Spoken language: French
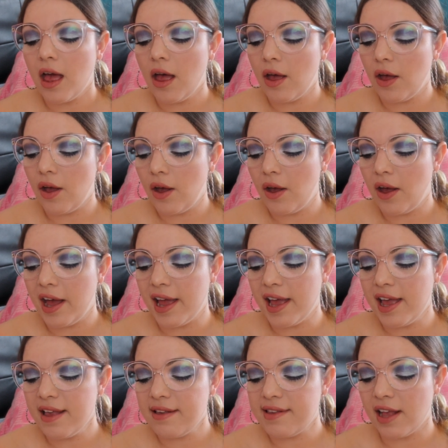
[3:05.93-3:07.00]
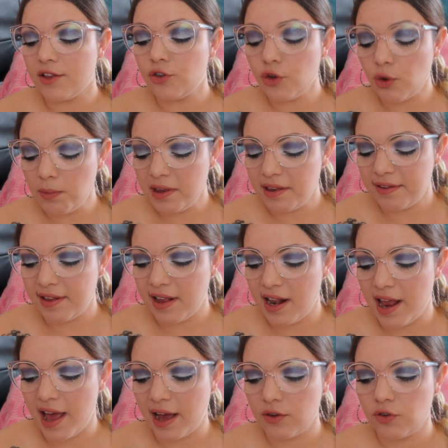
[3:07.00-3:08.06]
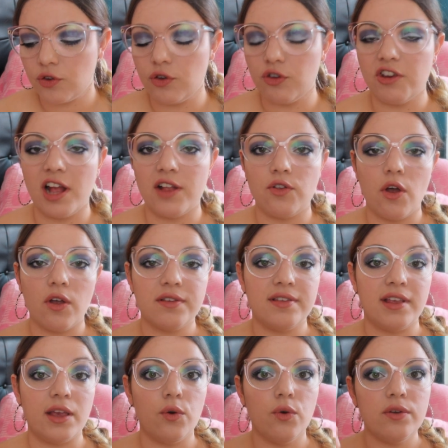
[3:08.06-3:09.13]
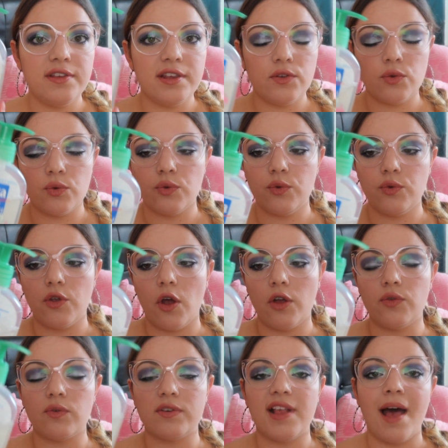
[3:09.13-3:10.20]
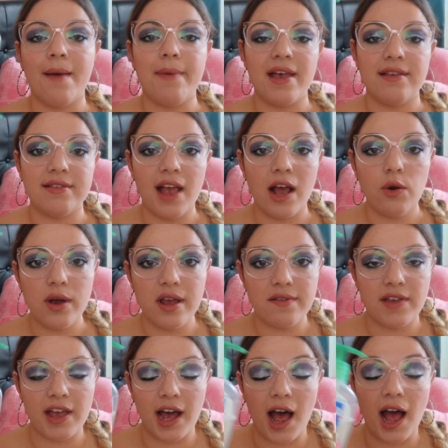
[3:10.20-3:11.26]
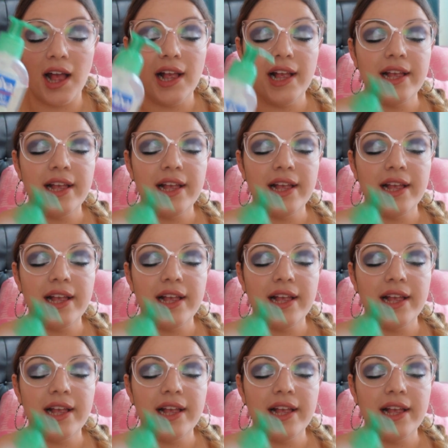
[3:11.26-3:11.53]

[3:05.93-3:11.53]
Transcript: Euh, et cette eau ce que j'adore c'est aussi son odeur, donc c'est à base d'aloe vera,